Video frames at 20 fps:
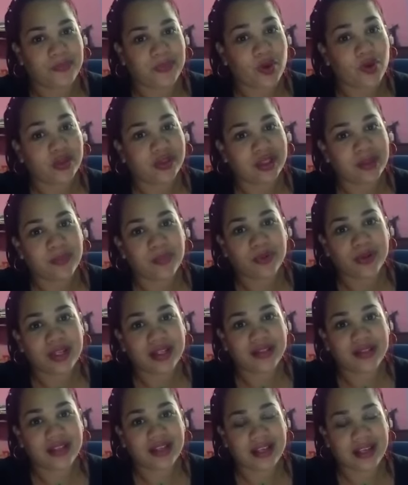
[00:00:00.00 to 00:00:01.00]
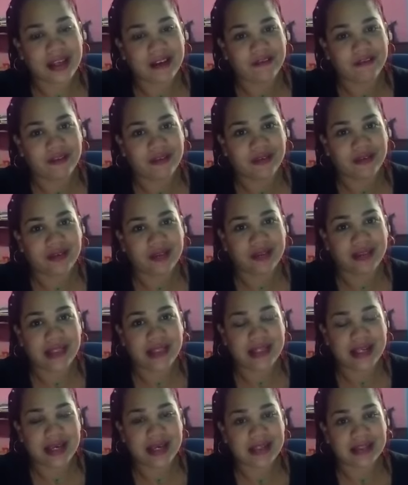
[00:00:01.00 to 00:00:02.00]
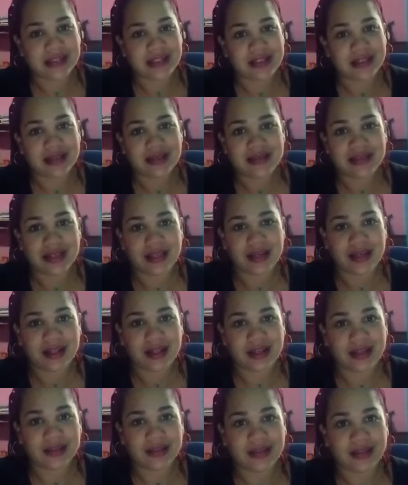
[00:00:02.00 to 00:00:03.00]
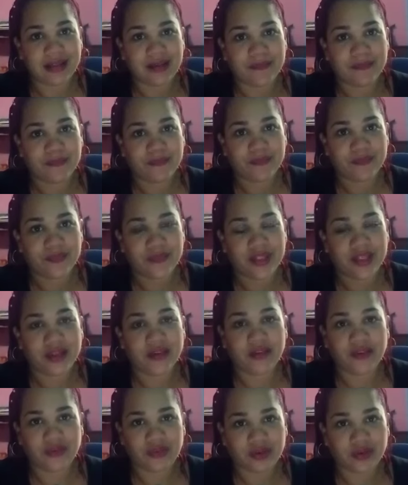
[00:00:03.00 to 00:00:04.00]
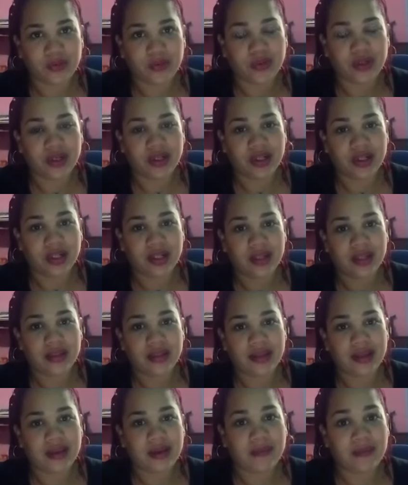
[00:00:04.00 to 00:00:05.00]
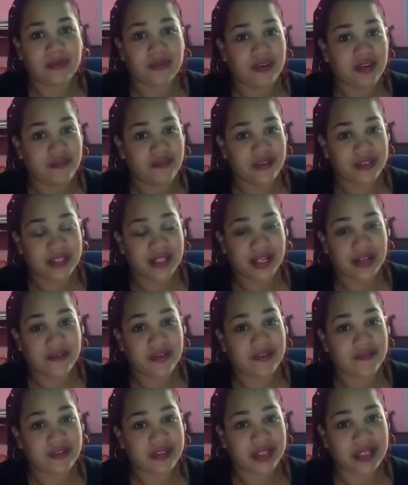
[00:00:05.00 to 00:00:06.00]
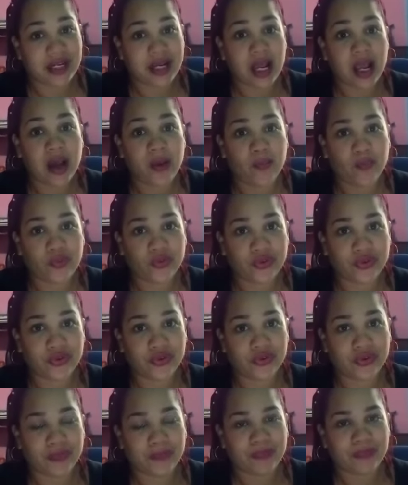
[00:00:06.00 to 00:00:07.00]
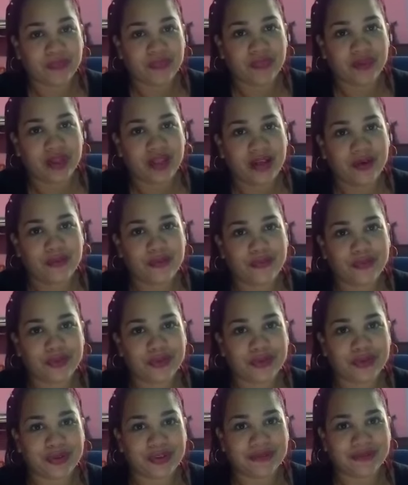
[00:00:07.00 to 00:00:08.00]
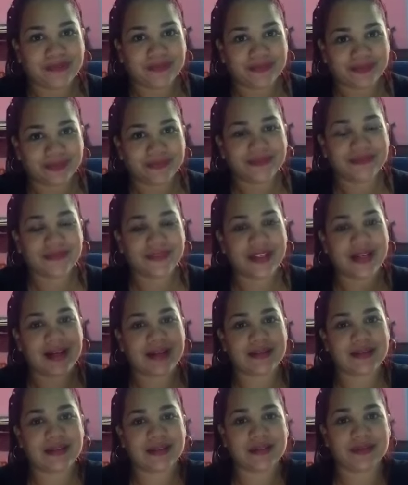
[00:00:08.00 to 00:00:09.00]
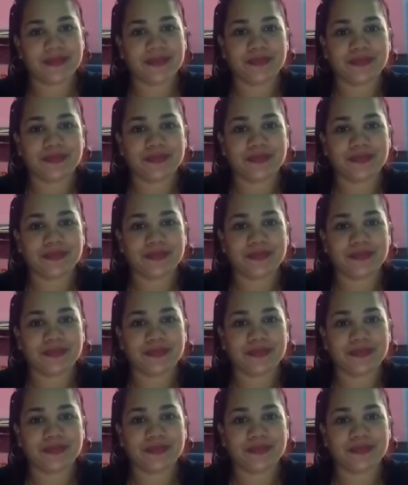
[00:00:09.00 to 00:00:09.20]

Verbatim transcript: opté por este énfasis de jazz y danza de carácter y estoy segura que me beneficiará y beneficiará a muchos en un futuro. Gracias.